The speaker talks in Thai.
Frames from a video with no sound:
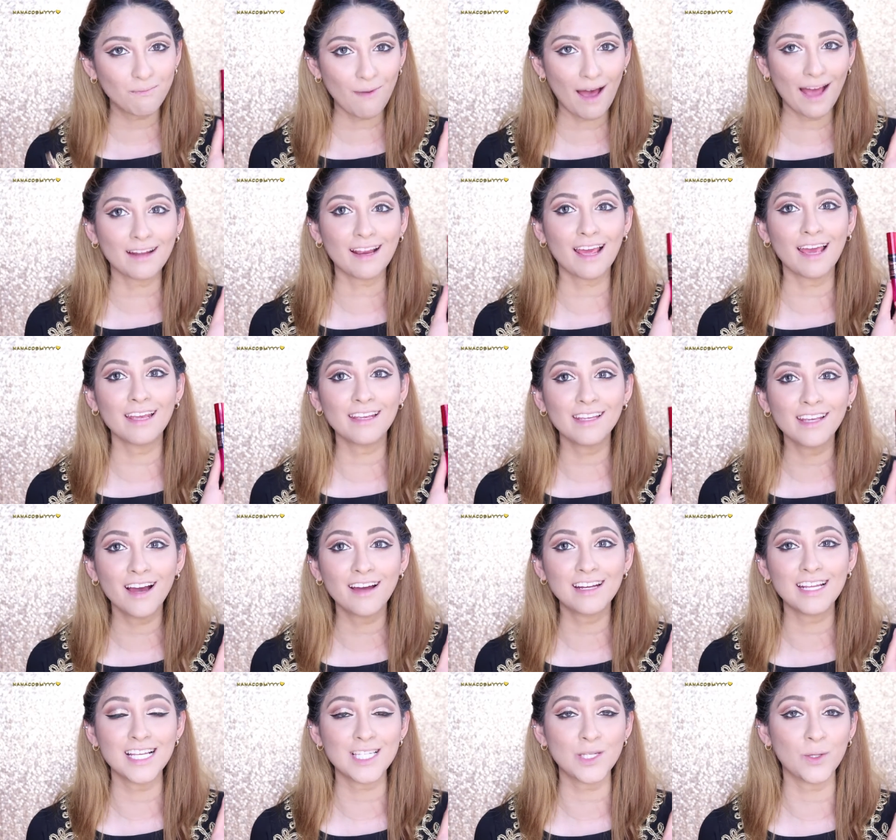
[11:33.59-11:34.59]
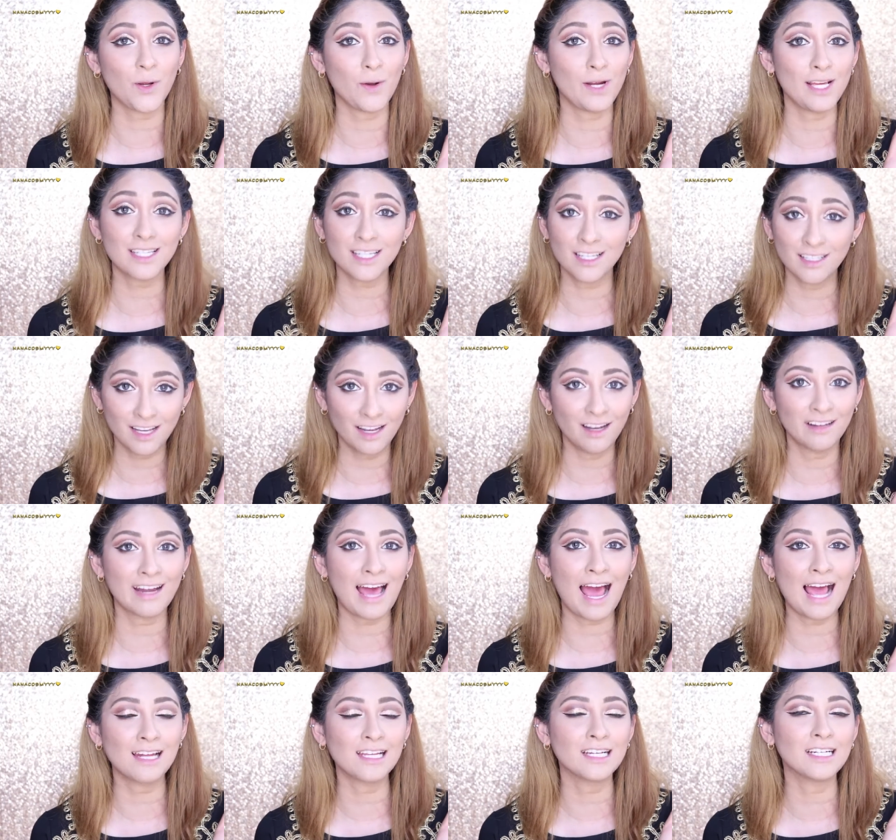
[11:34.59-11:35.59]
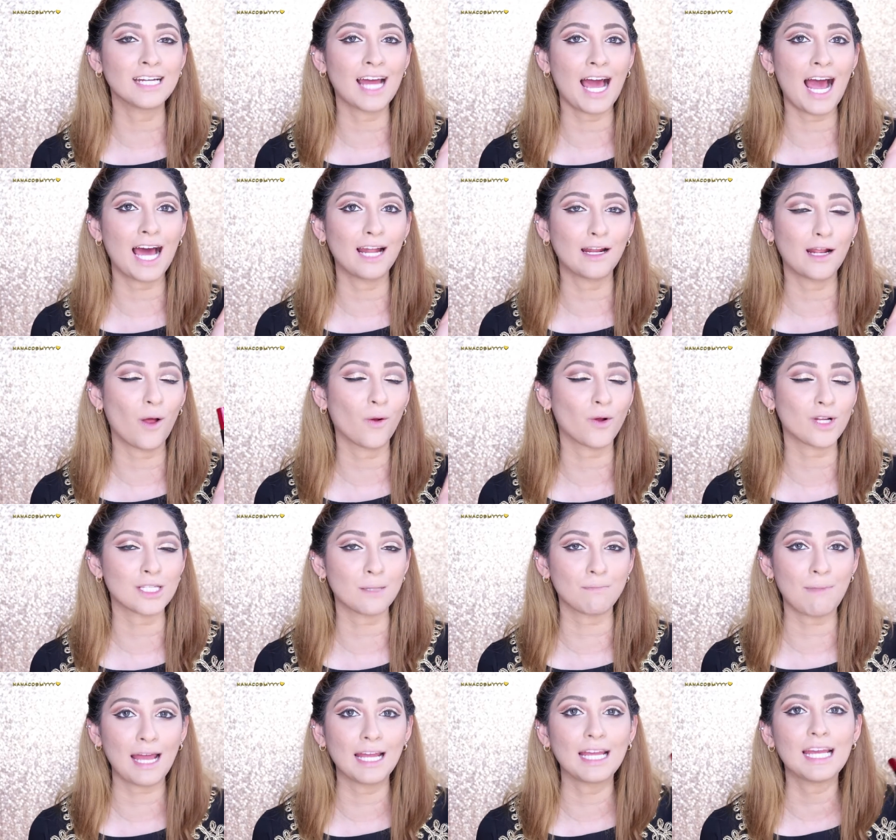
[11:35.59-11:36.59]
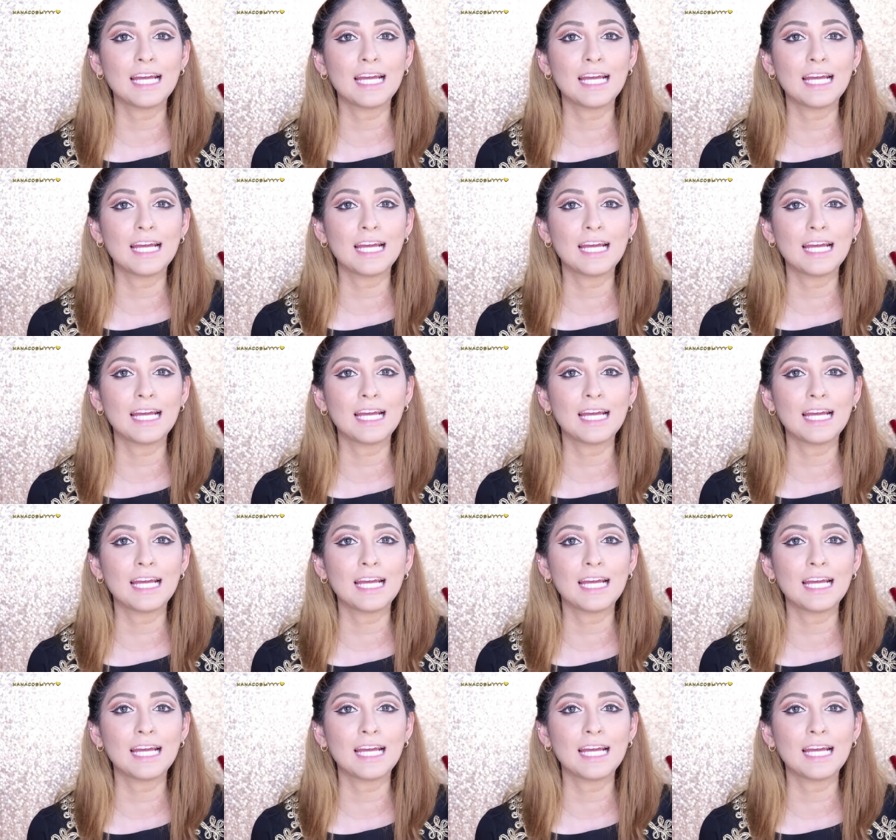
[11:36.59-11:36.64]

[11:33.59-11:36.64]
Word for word: ปัดให้เยอะที่สุดเท่าที่จะเยอะได้เลยนะคะ แล้วเราก็จะไป